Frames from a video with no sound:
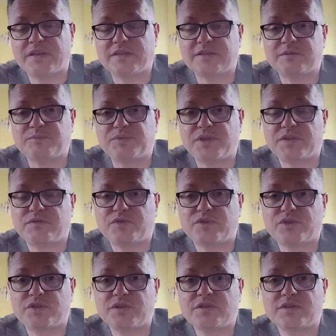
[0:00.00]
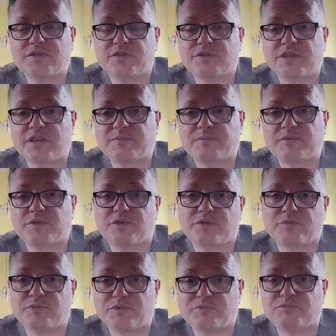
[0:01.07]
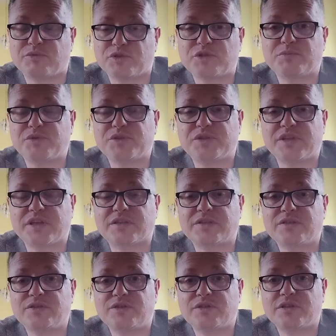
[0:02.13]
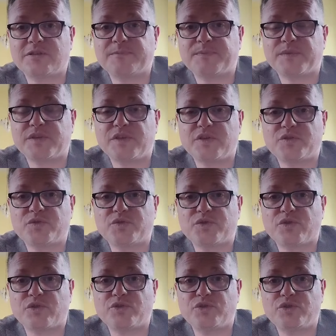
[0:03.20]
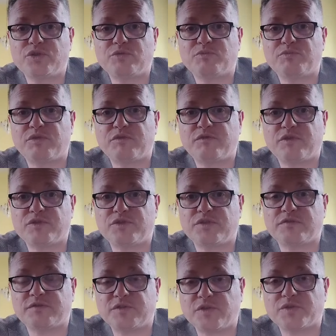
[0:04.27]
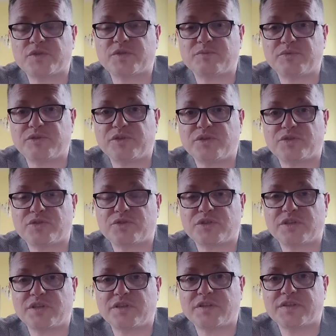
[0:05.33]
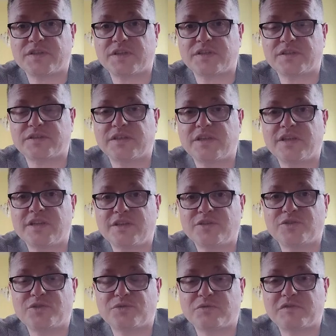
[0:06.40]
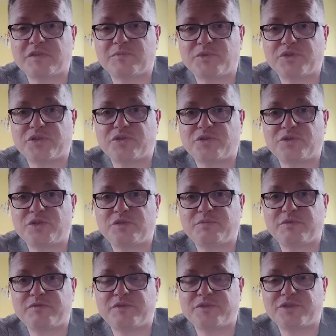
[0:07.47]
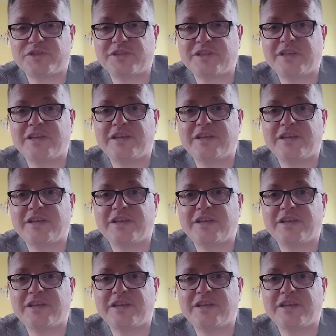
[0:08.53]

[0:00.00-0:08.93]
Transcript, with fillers: E, pierwszy to, na, to może być taki, że Jezus chodzi po wodzie w nocy, po jeziorze Genezaret. Czy człowiek może chodzić po wodzie?